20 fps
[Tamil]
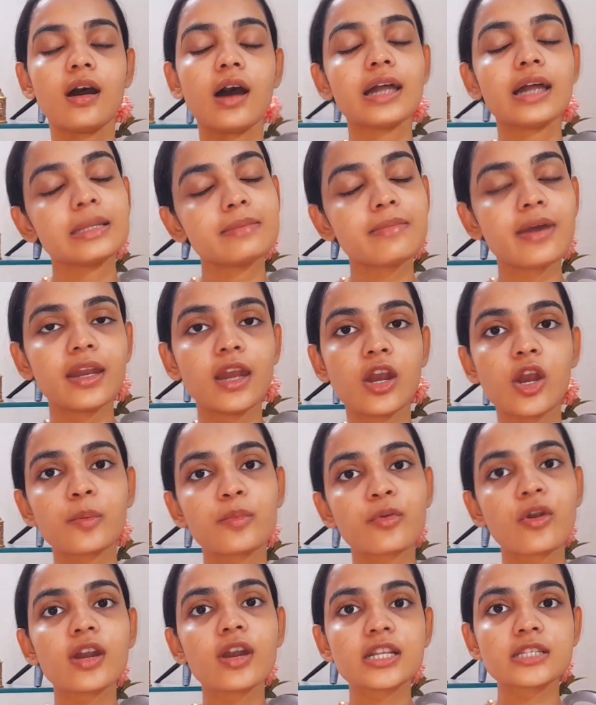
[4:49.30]
அந்த மாதிரி என்னோடய
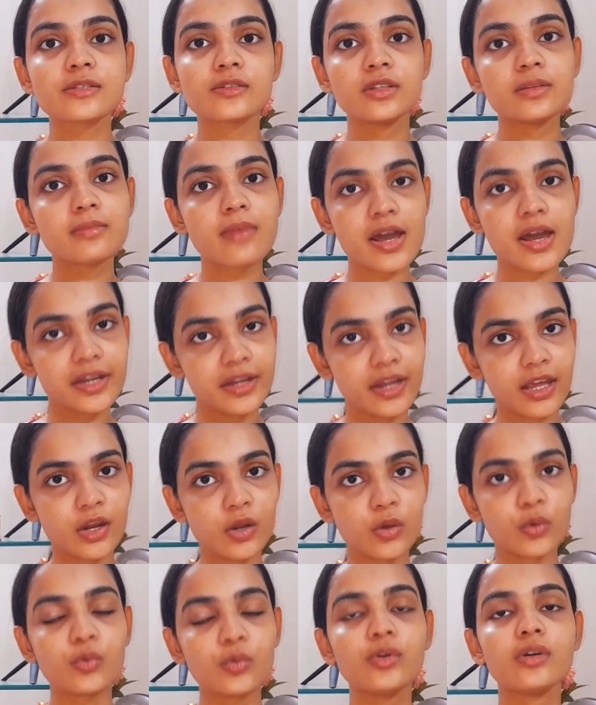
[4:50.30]
ப்ராடக்ட்ஸ் வந்து மாறிட்டே
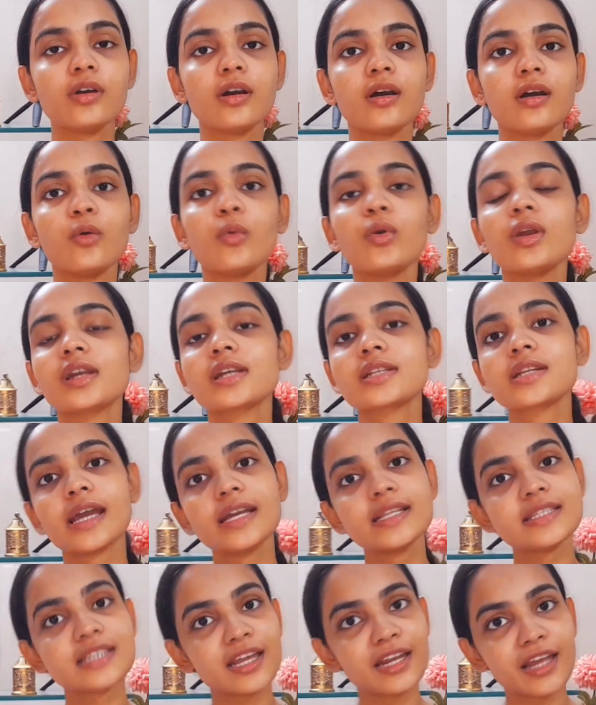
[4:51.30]
இருக்கும் உங்களுக்கு நான்
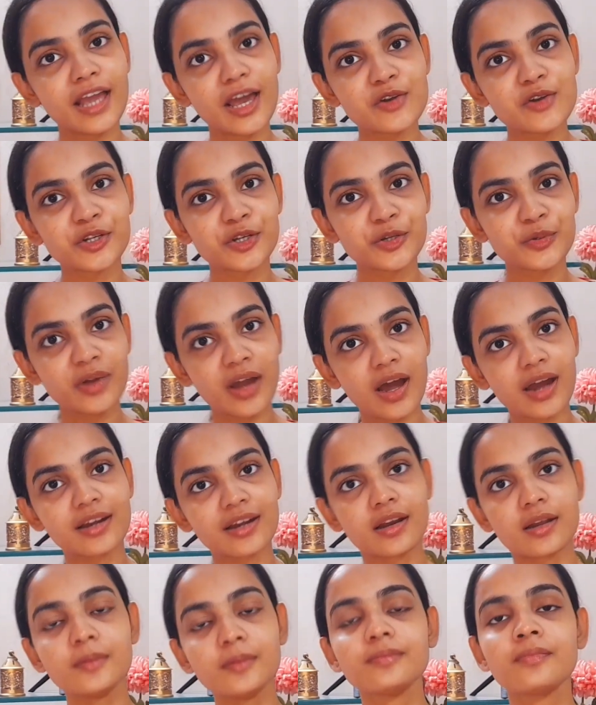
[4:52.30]
நைட் ஸ்கின் கேர் ரொட்டீனும்
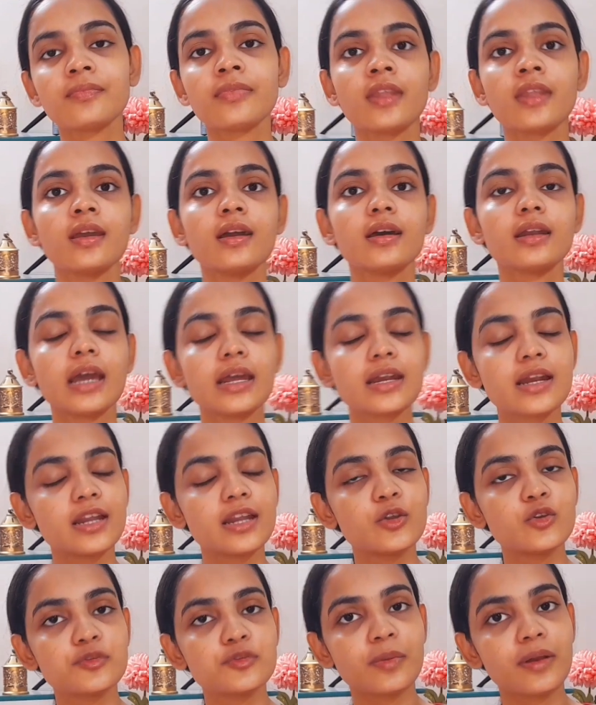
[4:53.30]
காட்டுறேன் நான் என்னென்ன
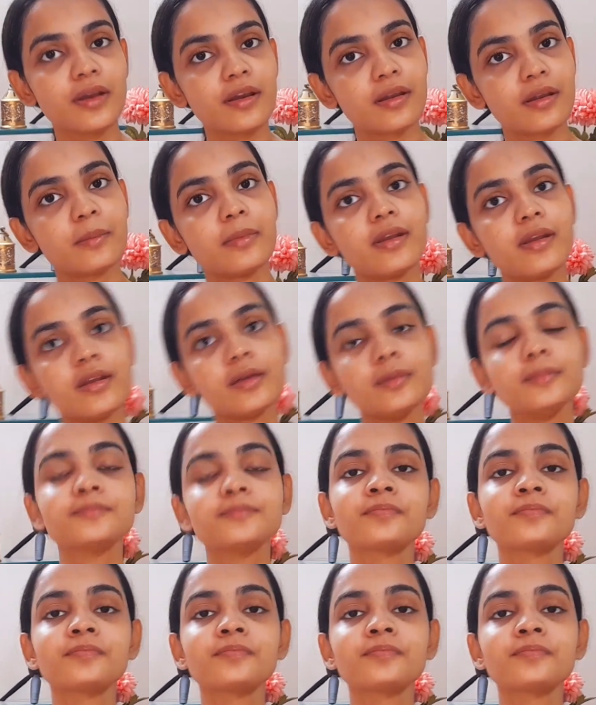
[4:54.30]
யூஸ் பண்ணுறேன் அப்படின்னு